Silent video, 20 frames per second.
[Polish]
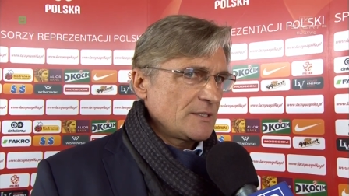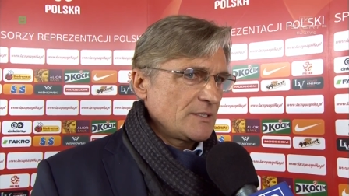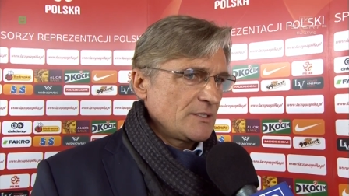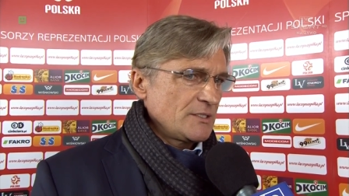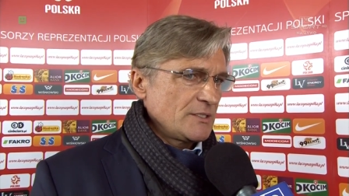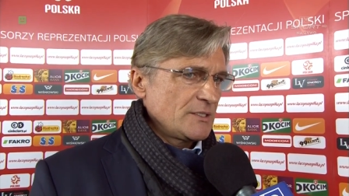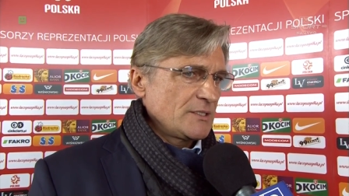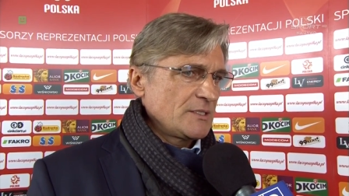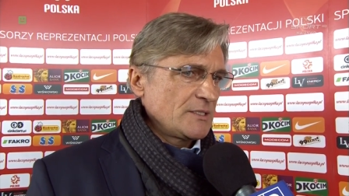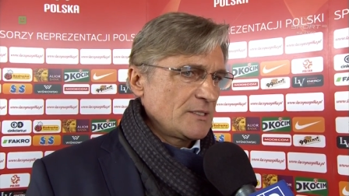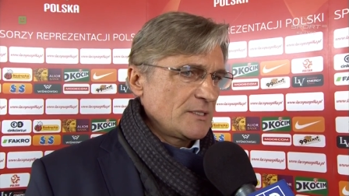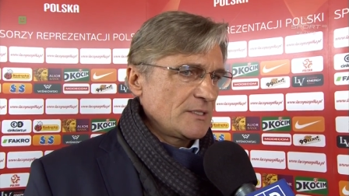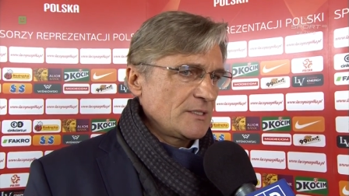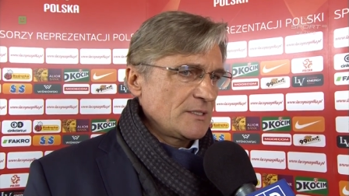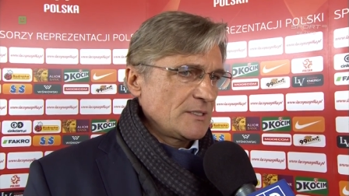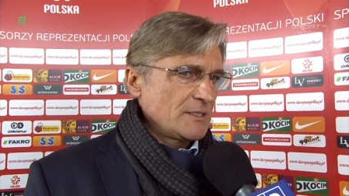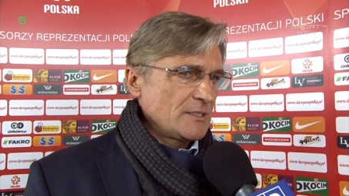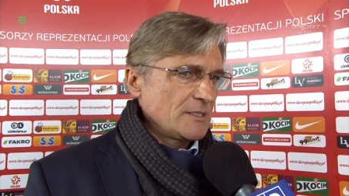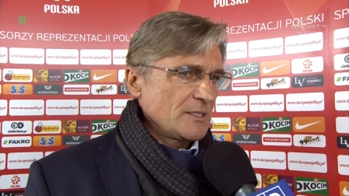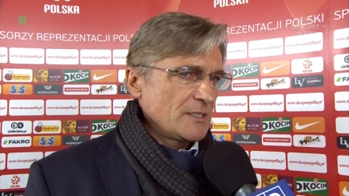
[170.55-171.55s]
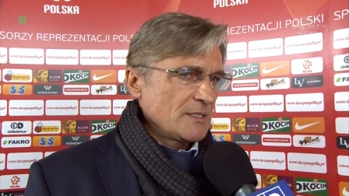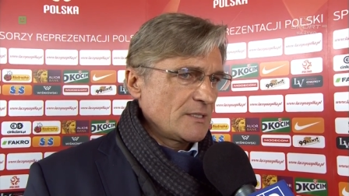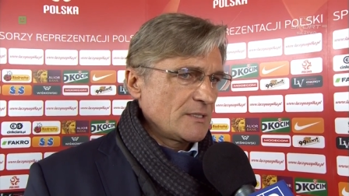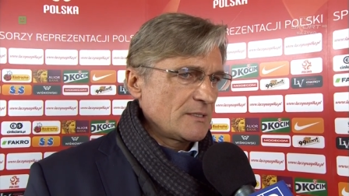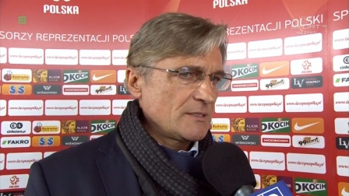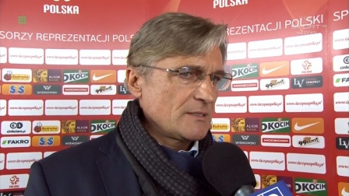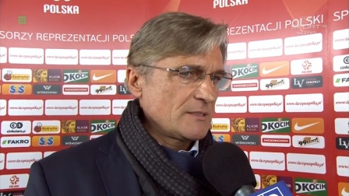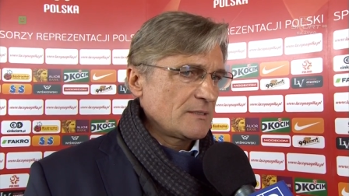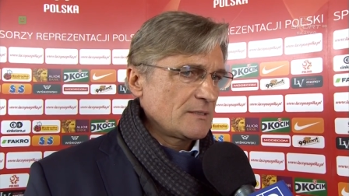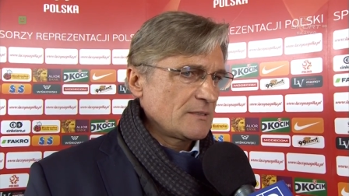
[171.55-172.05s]
i
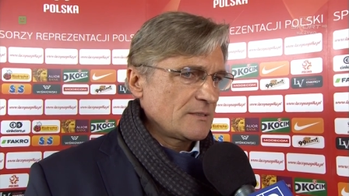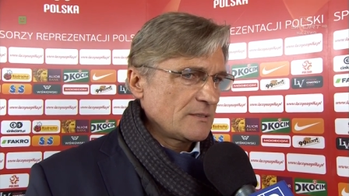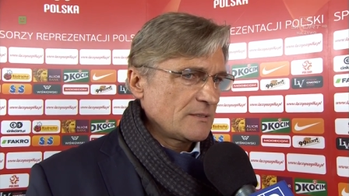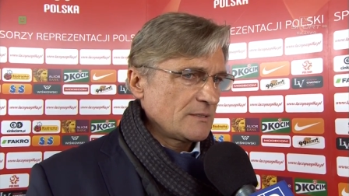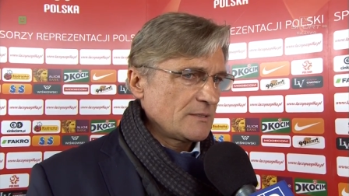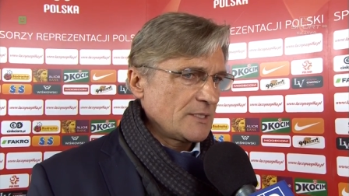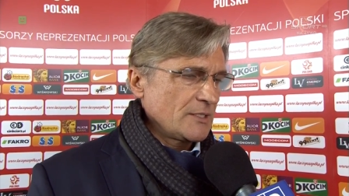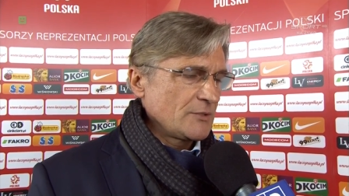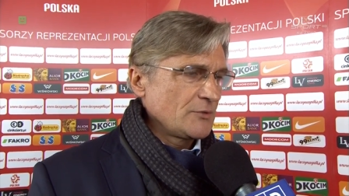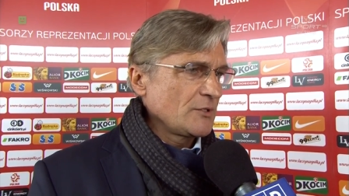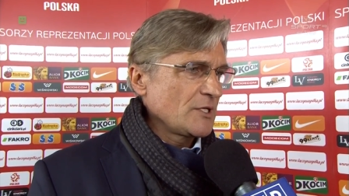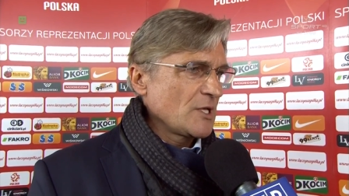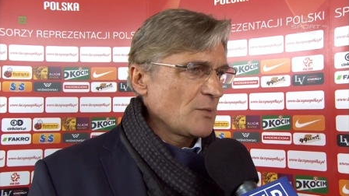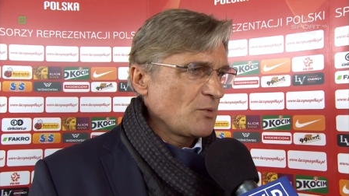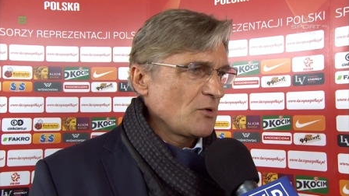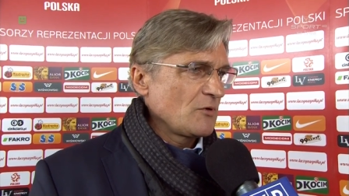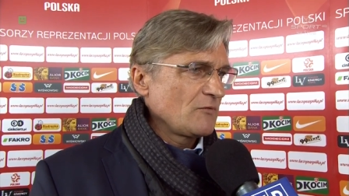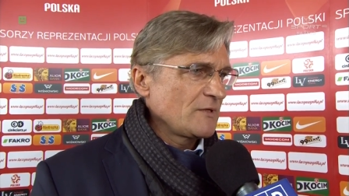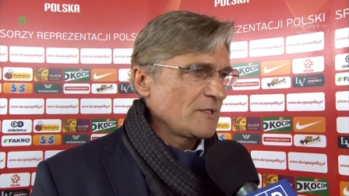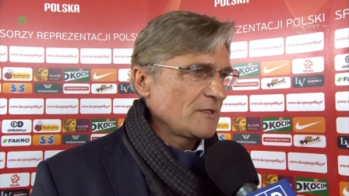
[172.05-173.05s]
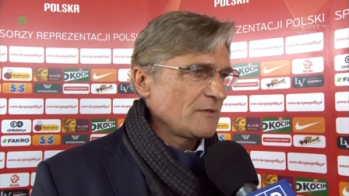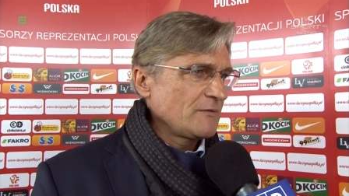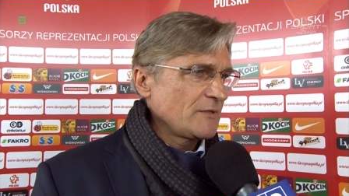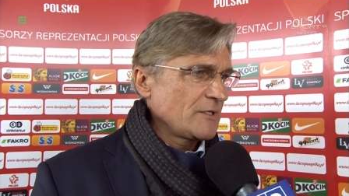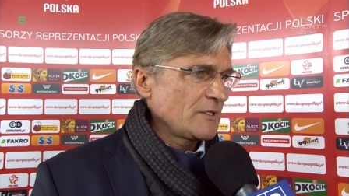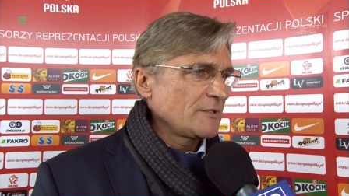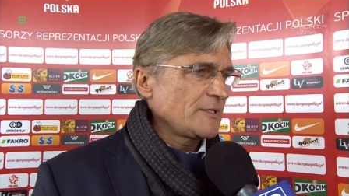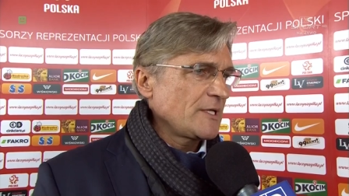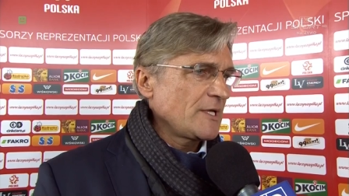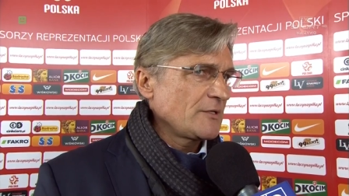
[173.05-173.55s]
te drugie połowy
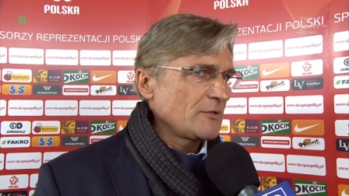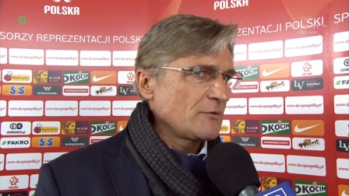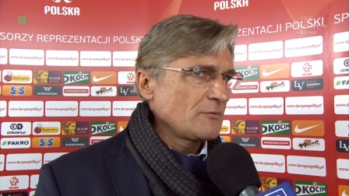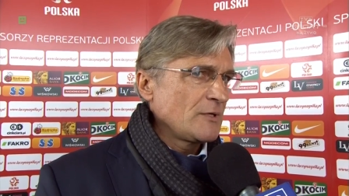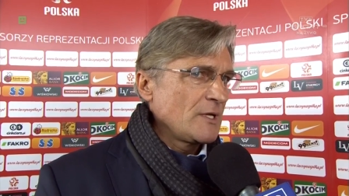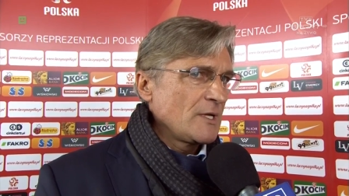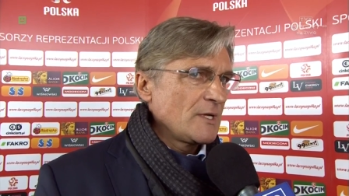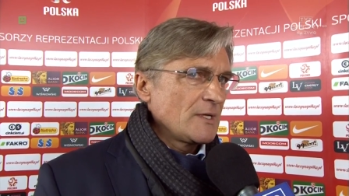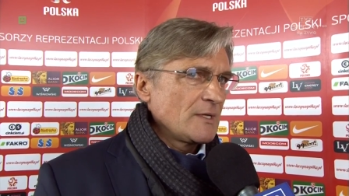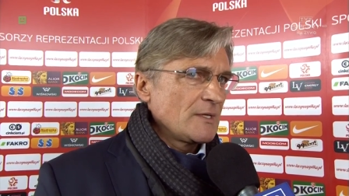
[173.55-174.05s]
wyglądają